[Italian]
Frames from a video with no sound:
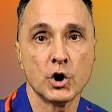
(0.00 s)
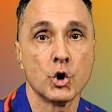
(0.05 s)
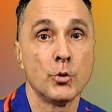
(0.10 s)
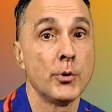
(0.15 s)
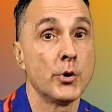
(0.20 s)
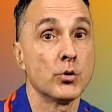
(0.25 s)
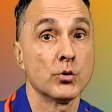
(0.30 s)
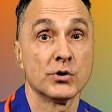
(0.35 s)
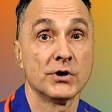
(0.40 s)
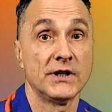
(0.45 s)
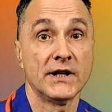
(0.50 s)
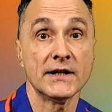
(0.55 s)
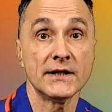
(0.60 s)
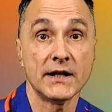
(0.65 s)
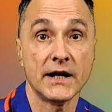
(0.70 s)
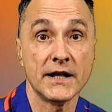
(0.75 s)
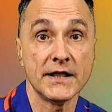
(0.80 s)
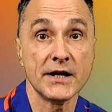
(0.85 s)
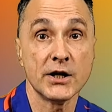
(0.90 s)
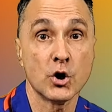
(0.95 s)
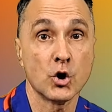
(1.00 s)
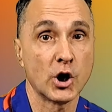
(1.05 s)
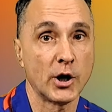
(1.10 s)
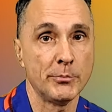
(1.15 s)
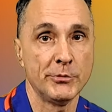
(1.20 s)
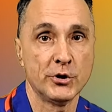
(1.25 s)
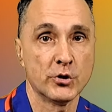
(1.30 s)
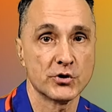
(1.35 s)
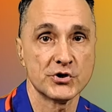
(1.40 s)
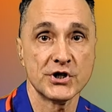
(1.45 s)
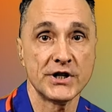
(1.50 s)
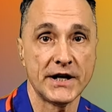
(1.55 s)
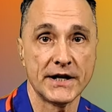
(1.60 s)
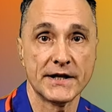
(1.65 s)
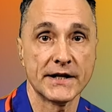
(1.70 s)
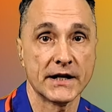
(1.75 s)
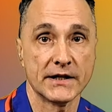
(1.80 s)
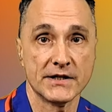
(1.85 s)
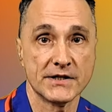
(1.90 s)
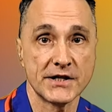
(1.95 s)
come uno degli atleti con la miglior
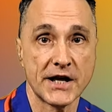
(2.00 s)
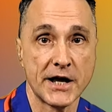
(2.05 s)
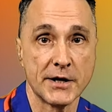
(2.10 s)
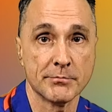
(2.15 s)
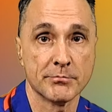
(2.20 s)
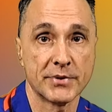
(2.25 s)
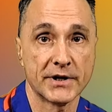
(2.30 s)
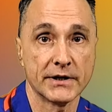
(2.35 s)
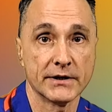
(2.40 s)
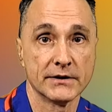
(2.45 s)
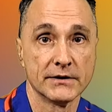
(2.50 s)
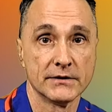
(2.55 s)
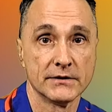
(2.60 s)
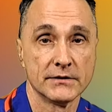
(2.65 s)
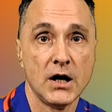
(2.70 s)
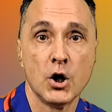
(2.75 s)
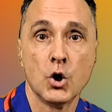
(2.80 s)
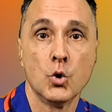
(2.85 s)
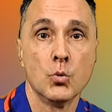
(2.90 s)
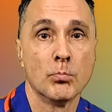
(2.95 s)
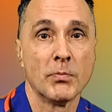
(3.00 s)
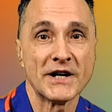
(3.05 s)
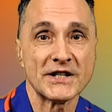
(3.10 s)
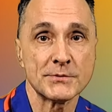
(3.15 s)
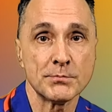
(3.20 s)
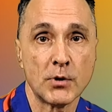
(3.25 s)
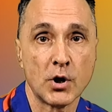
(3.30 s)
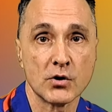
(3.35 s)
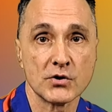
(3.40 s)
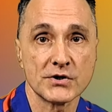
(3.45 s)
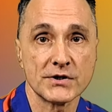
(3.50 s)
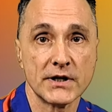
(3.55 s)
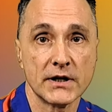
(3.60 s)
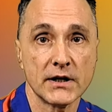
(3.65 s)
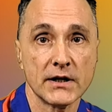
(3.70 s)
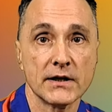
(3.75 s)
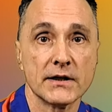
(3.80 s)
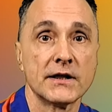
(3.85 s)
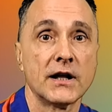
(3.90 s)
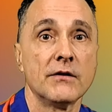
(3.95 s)
genetica di sempre. Un mass
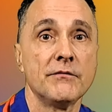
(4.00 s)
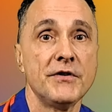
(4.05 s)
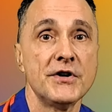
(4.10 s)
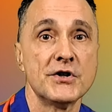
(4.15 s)
monster dal